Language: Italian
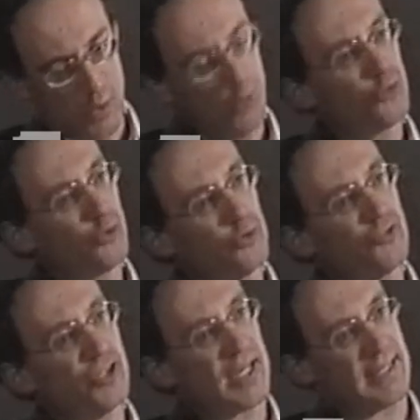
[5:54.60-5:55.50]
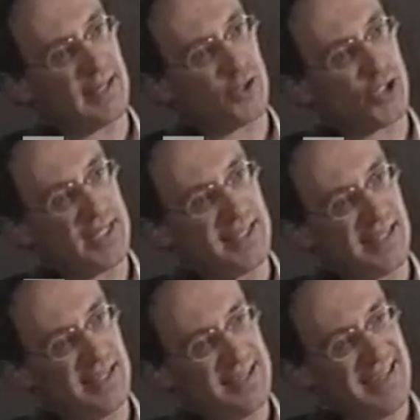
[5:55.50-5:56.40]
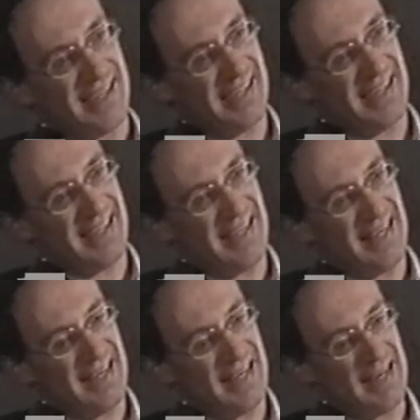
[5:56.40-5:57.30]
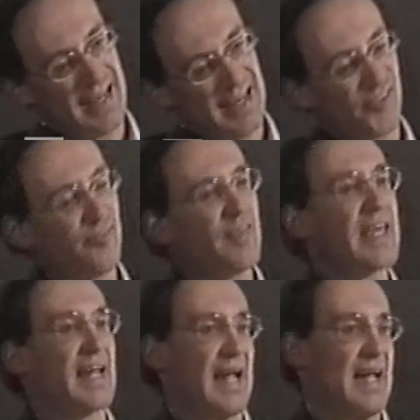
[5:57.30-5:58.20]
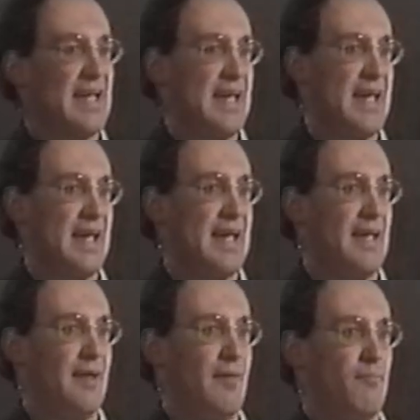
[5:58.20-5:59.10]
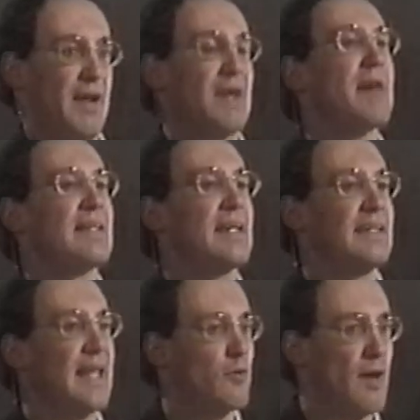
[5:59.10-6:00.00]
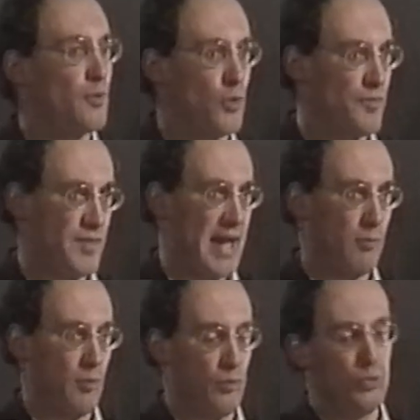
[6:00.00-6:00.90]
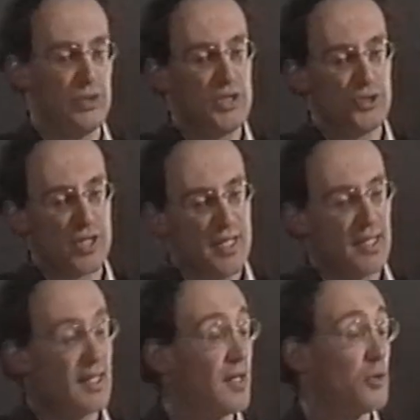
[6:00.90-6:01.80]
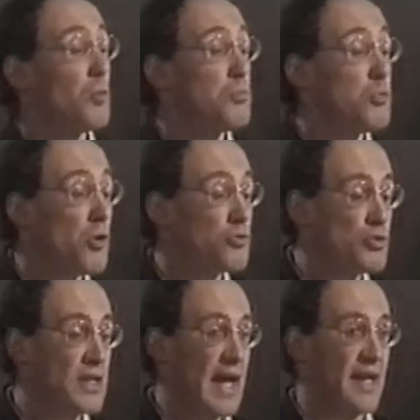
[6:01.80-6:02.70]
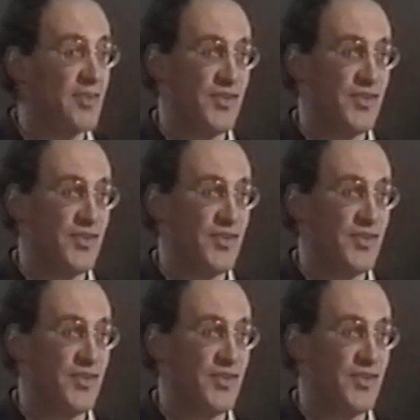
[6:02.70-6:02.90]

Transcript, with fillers: una ontologia che trascende la, sfera eh, eh, pragmatica nella quale noi viviamo. Lui dice che non può giudicare